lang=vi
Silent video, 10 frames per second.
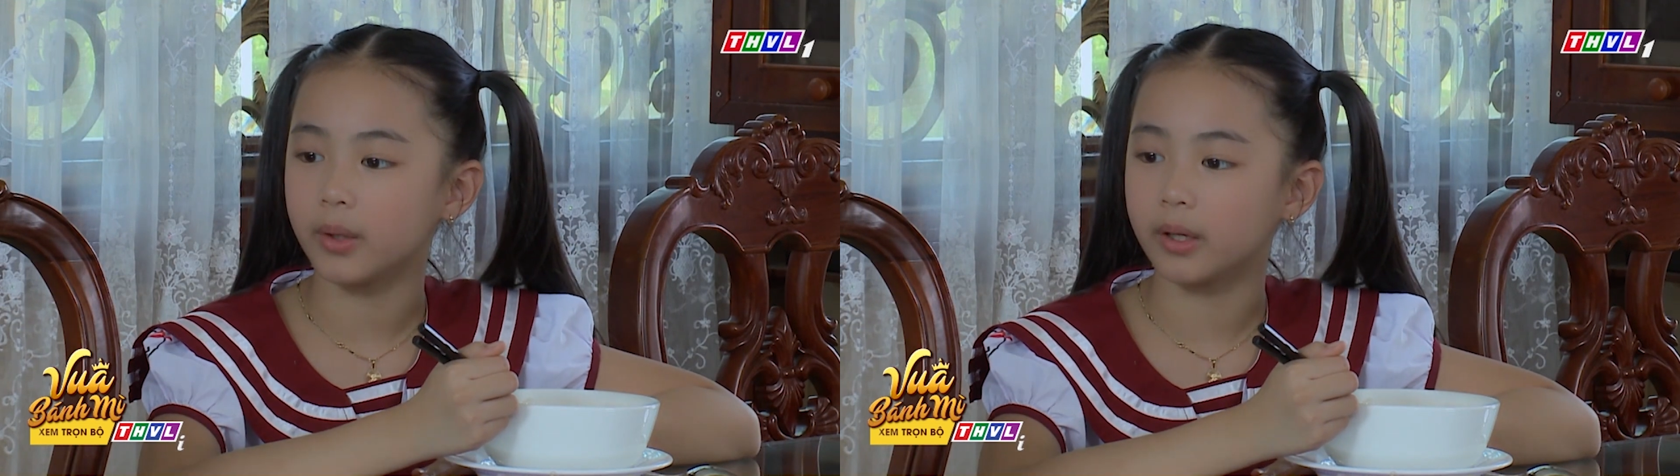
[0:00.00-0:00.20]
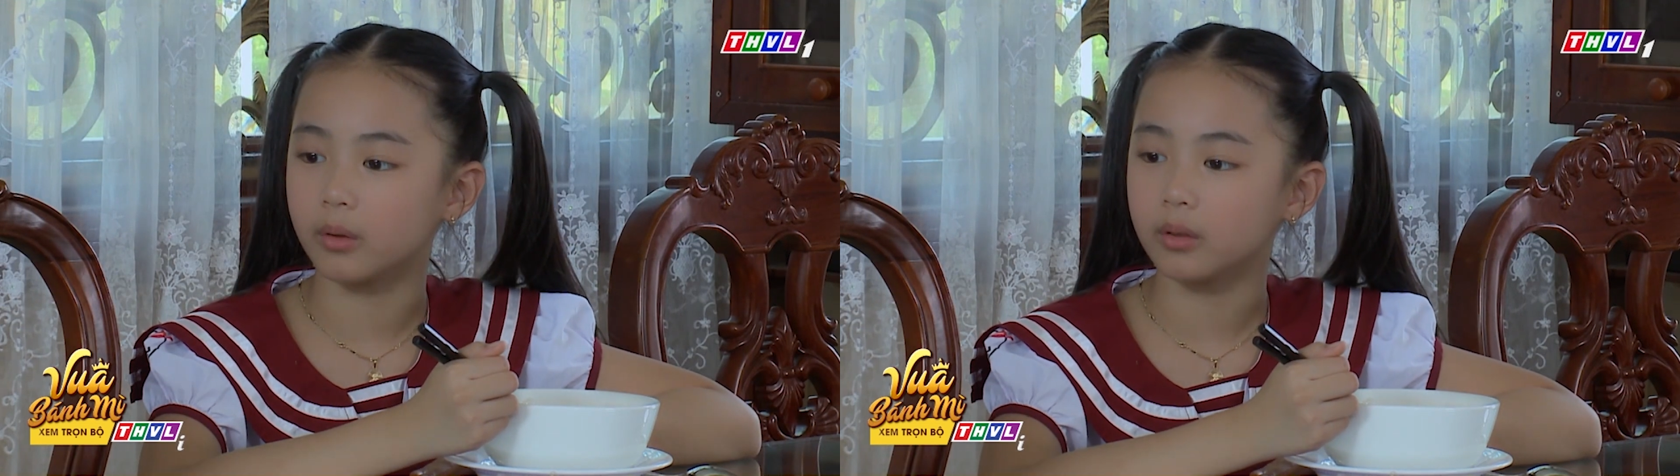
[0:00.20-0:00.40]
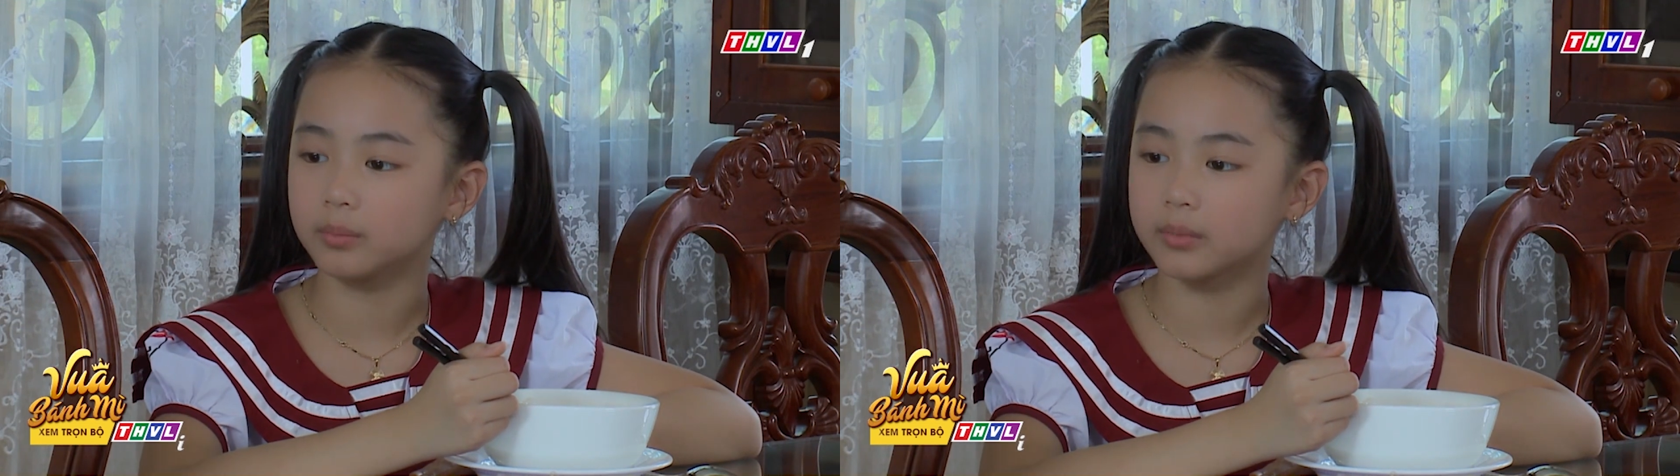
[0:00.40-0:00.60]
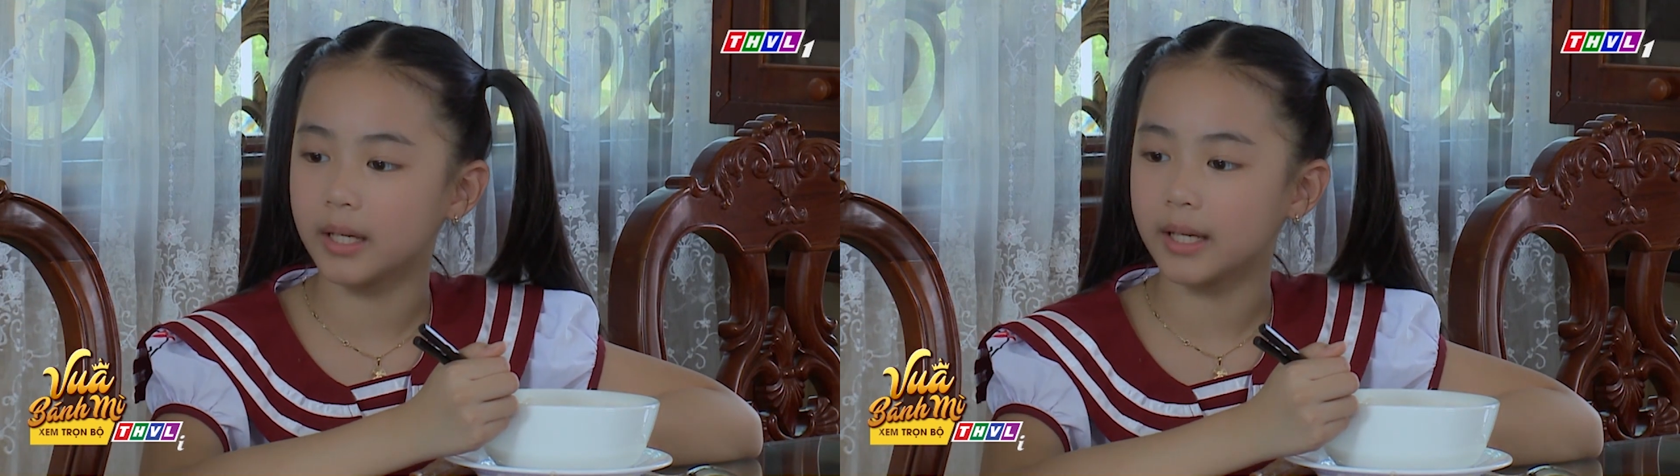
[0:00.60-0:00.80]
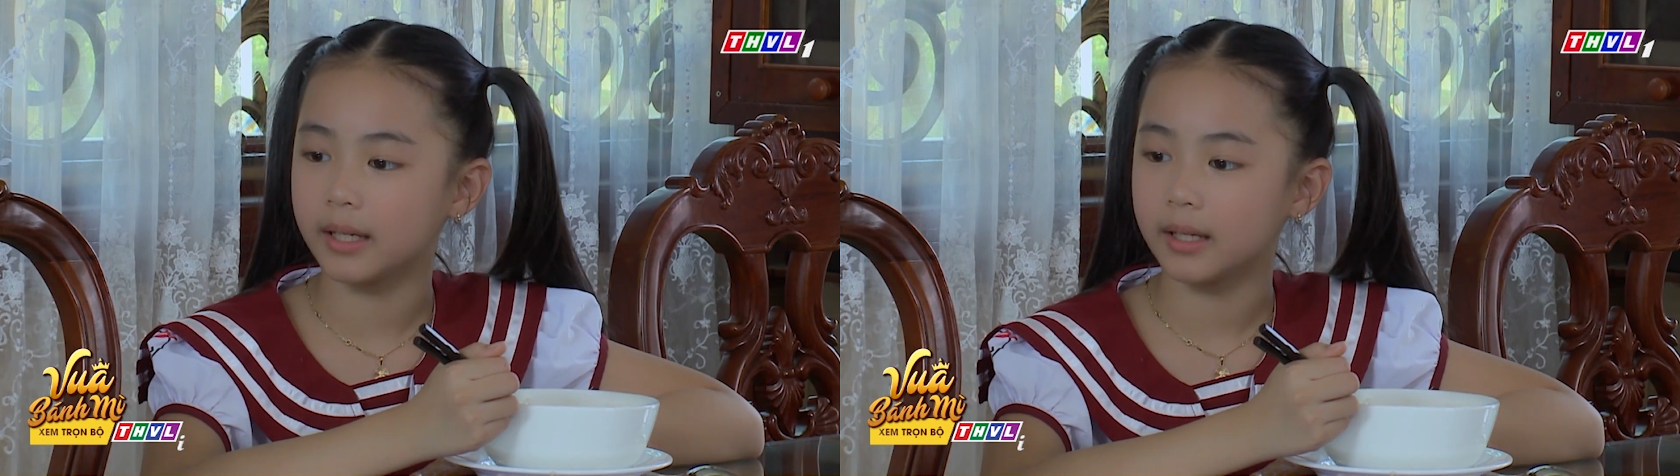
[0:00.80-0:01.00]
chuyện của công
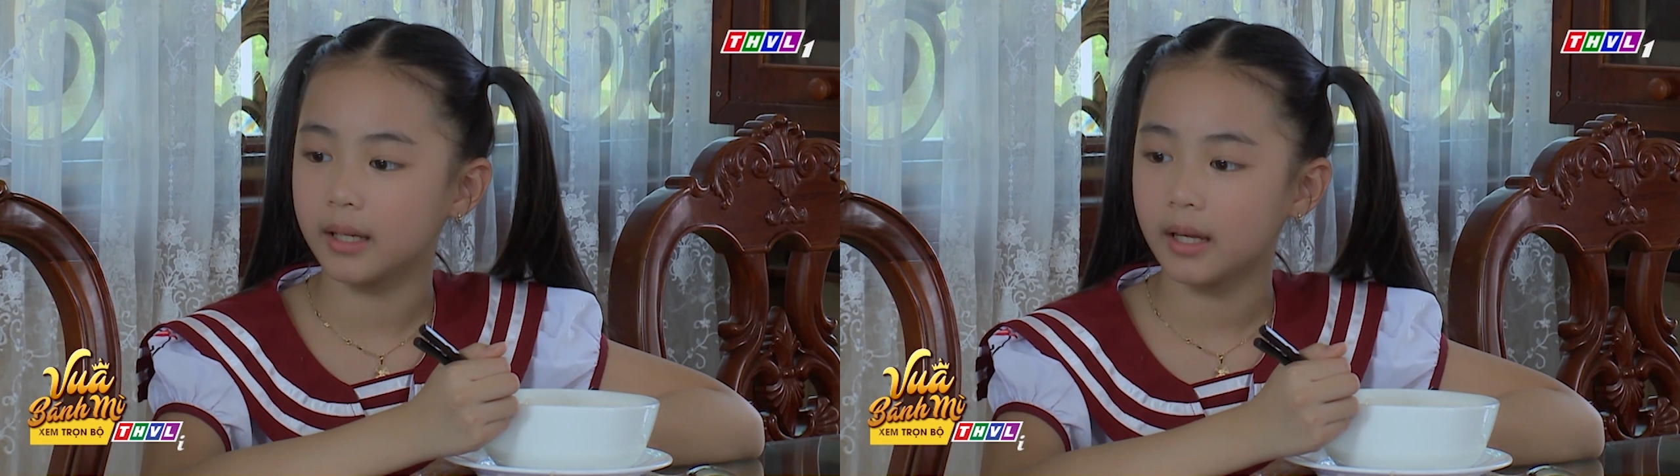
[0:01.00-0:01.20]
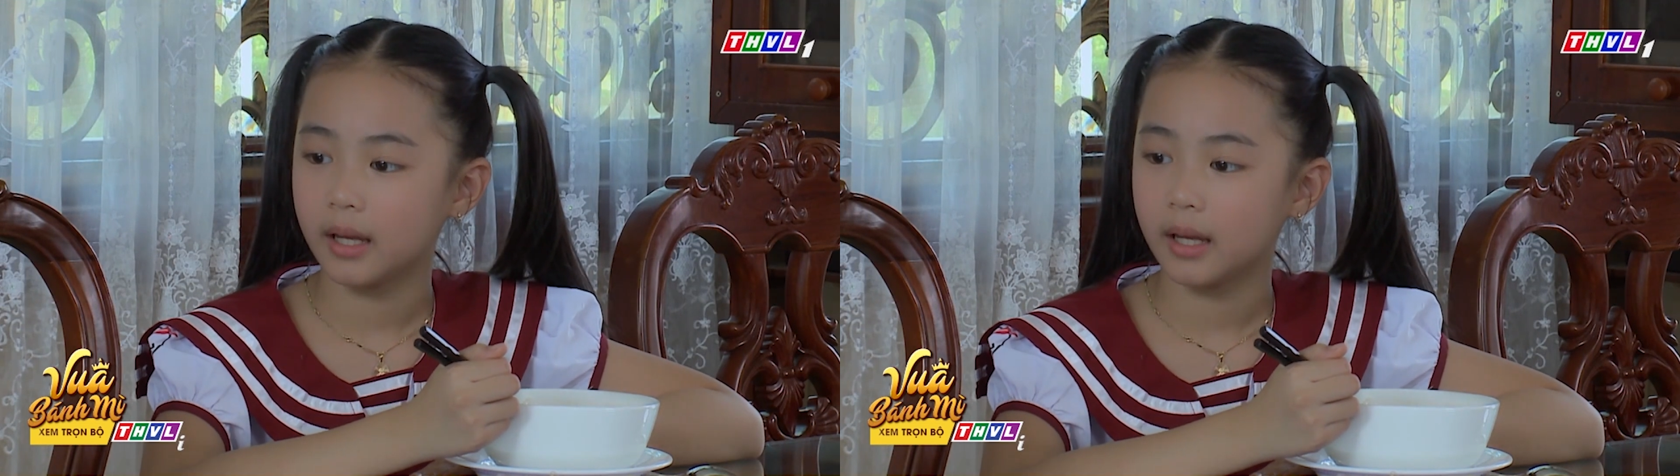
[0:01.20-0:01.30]
ty